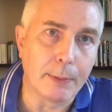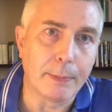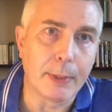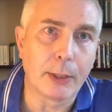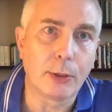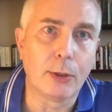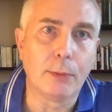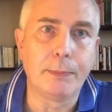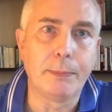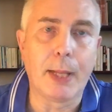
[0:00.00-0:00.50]
ma
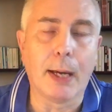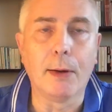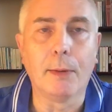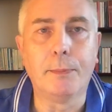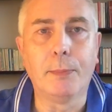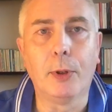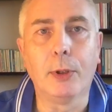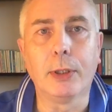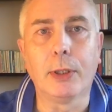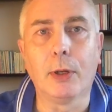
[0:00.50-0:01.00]
dobbiamo
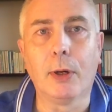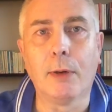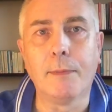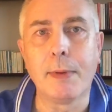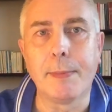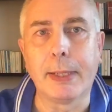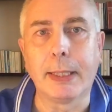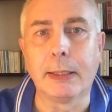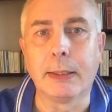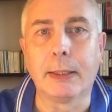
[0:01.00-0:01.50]
poi
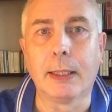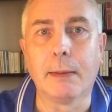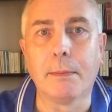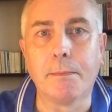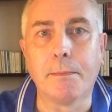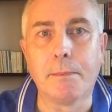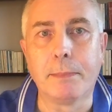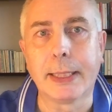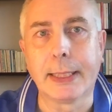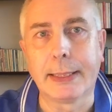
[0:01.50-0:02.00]
ovviamente
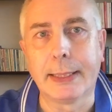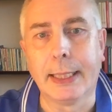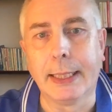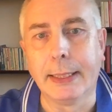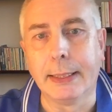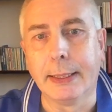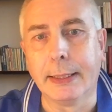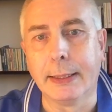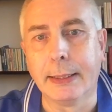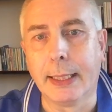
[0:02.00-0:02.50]

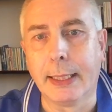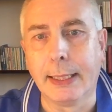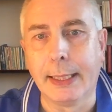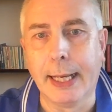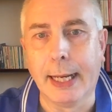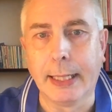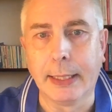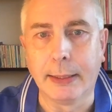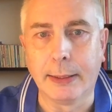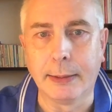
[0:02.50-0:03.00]
pretendere dagli
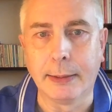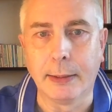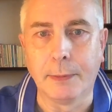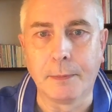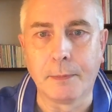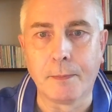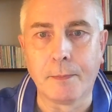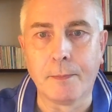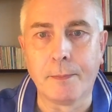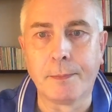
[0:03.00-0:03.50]
altri.